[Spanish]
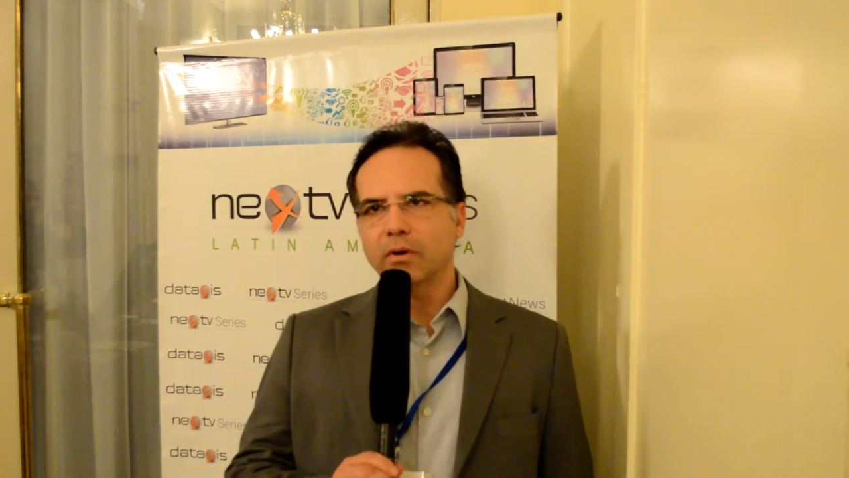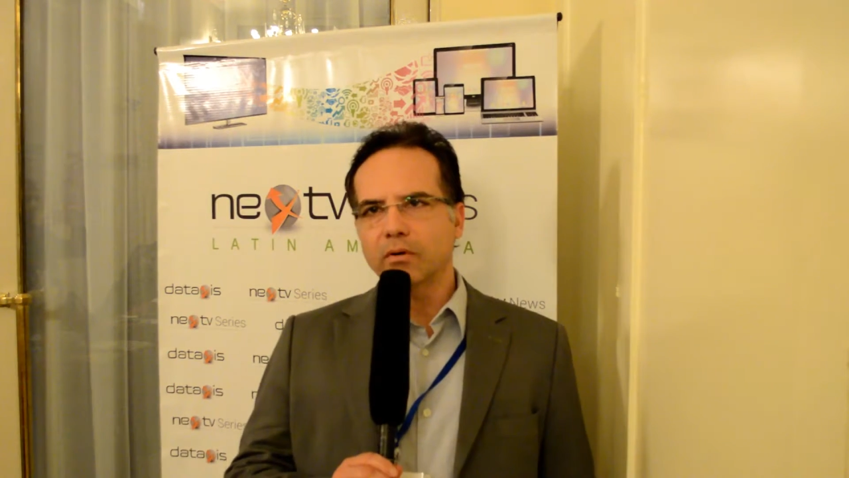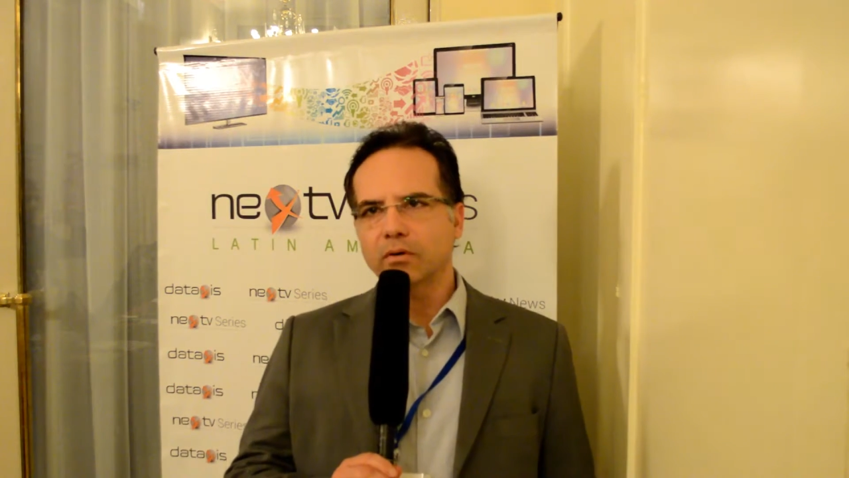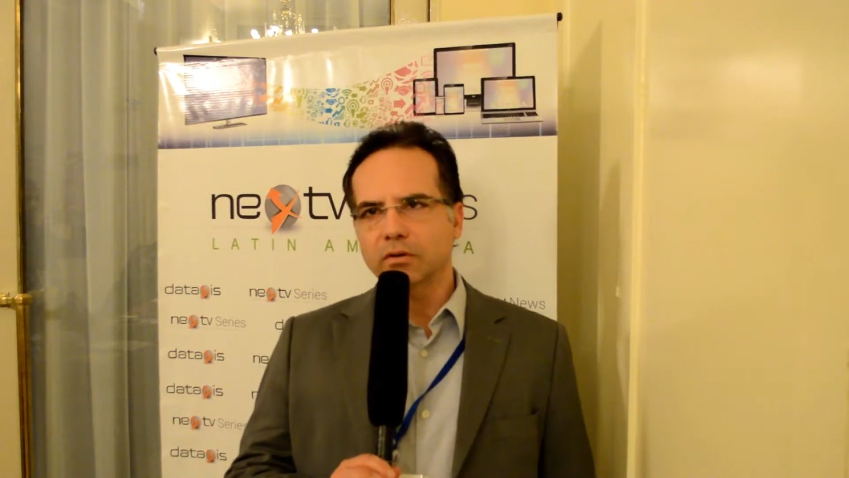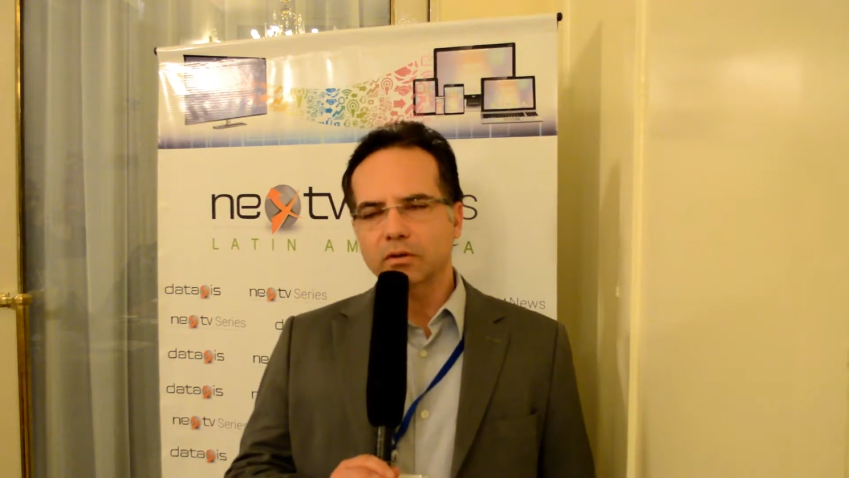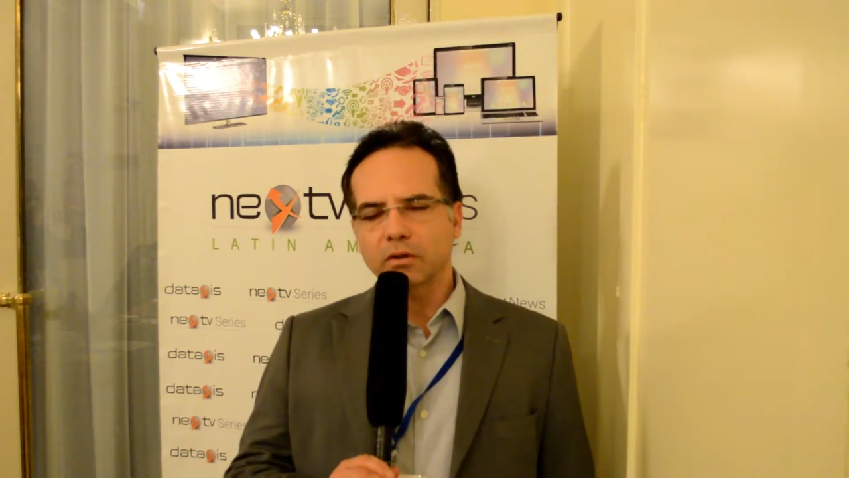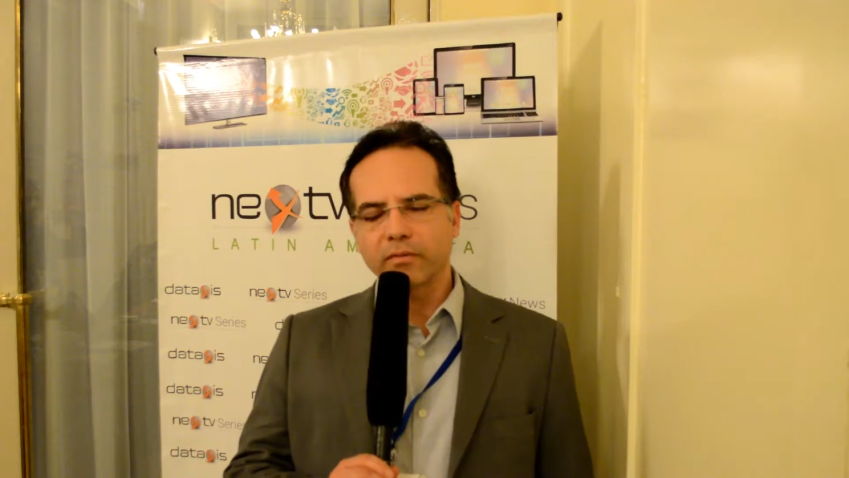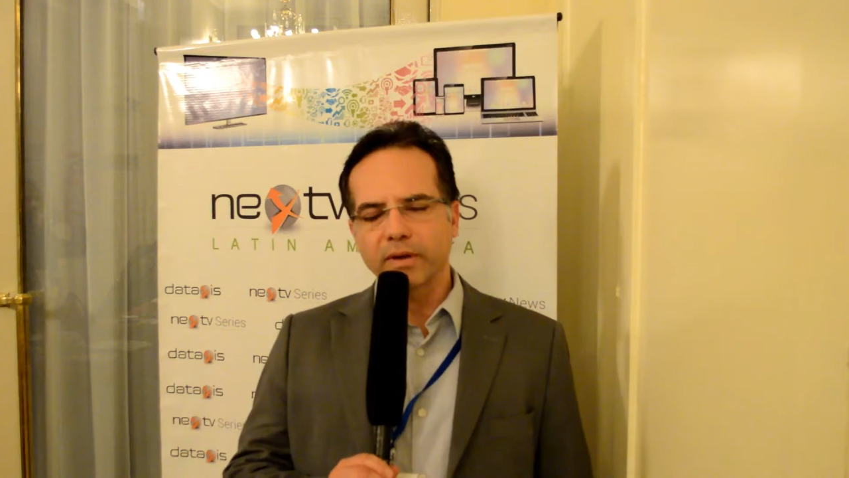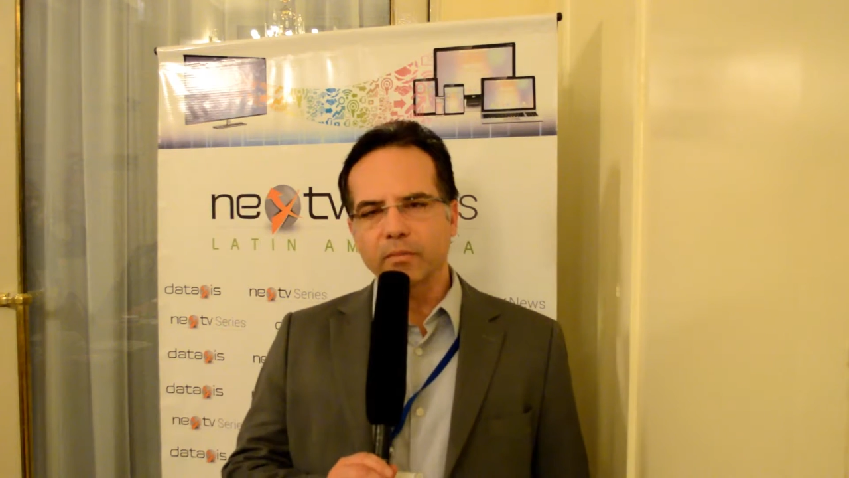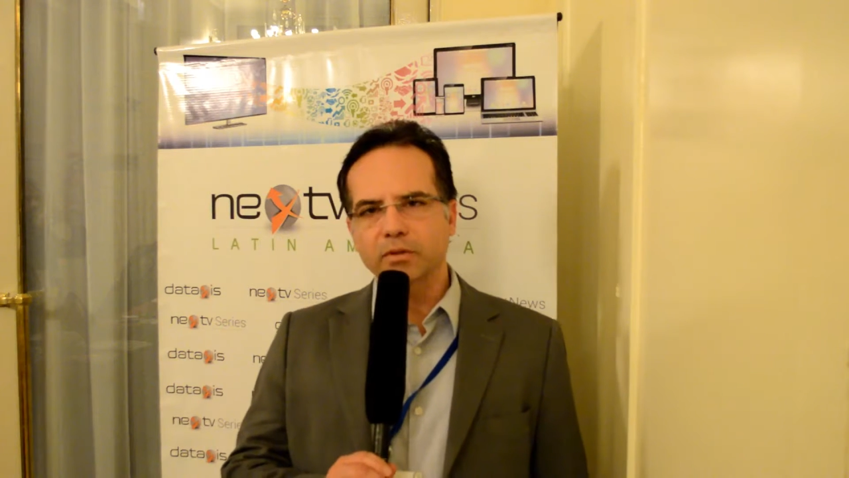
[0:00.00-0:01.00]
nosotros
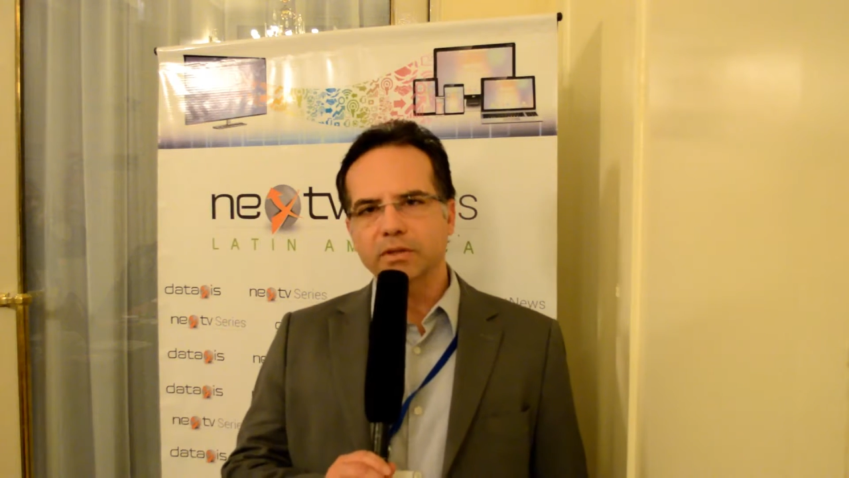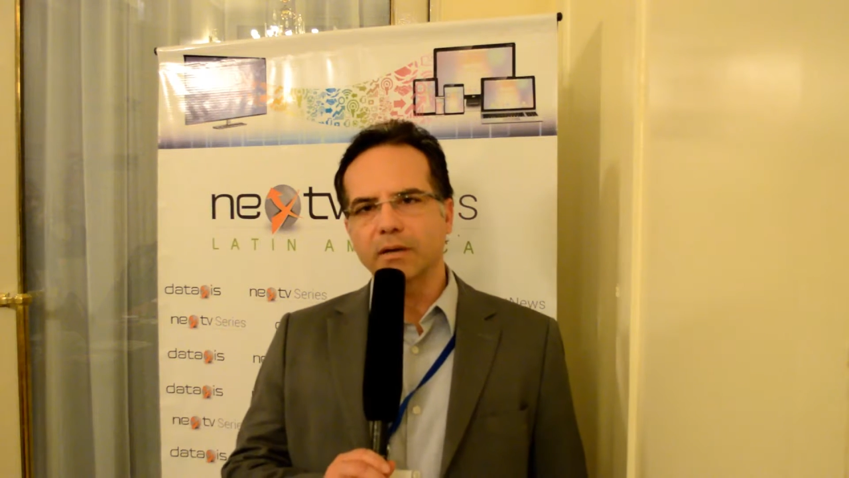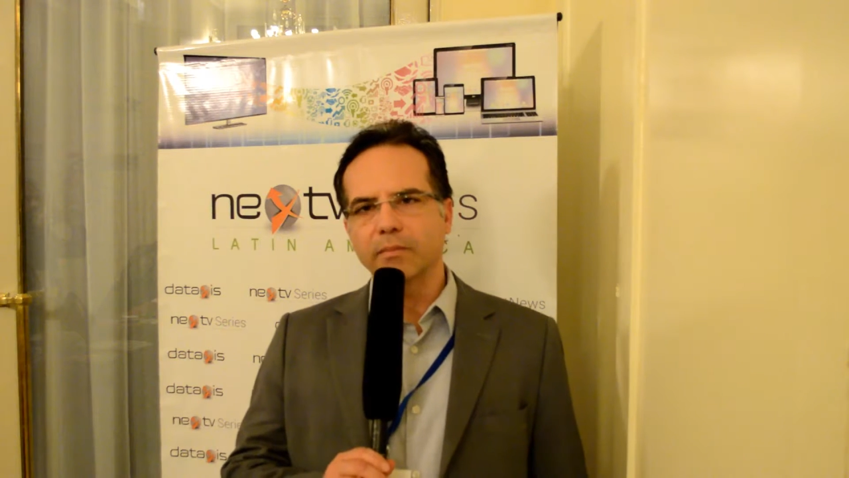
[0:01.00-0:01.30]
vemos el